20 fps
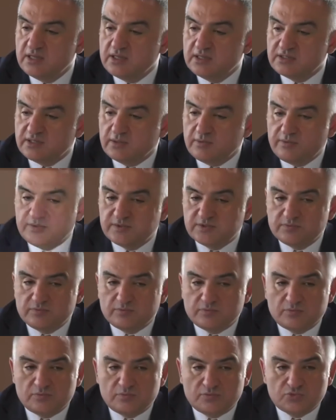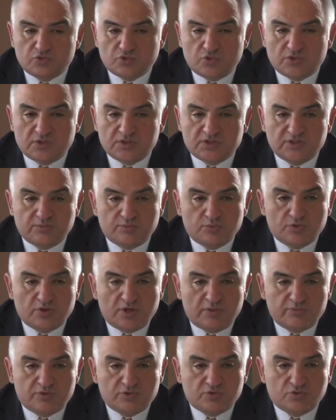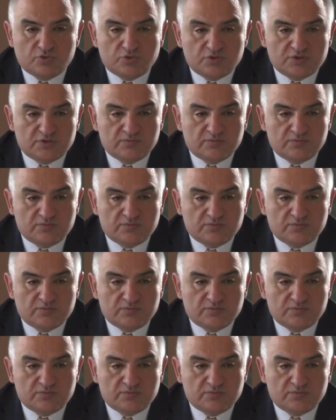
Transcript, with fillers: 31 Aralık 2020 tarihleri arasında